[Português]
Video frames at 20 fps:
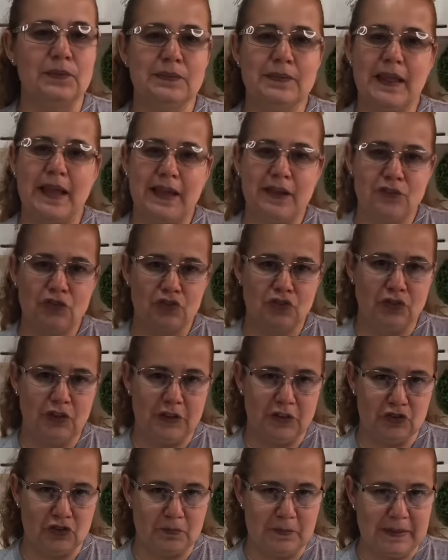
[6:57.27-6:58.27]
10
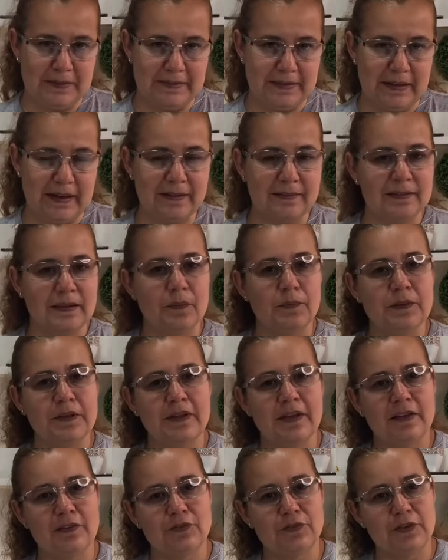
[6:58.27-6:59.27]
dias de maceração e
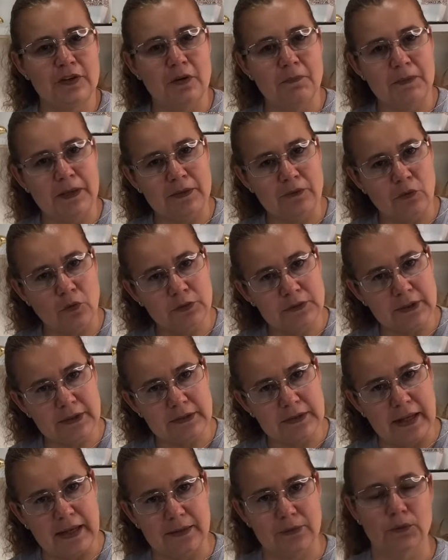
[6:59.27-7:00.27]
resfriamento
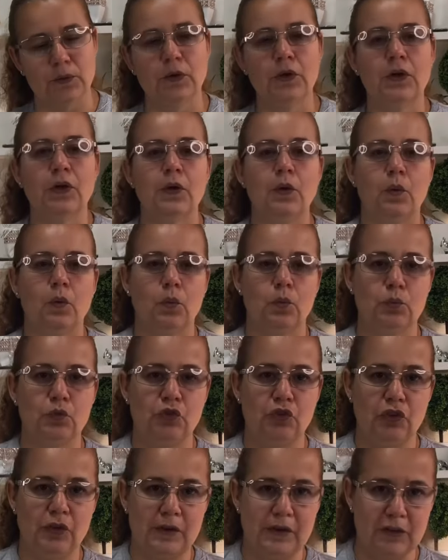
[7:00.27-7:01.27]
alternado. Um
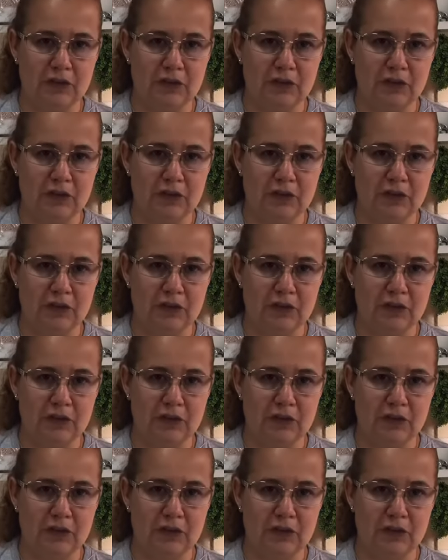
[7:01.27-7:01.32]
dia na